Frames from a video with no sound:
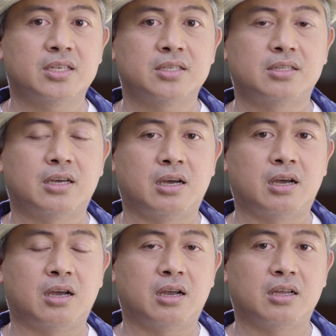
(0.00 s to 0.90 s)
is the,
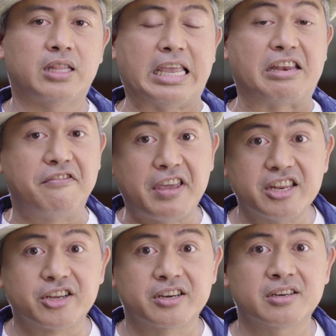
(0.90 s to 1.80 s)
the
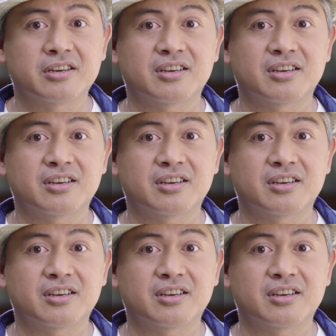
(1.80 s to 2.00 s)
invader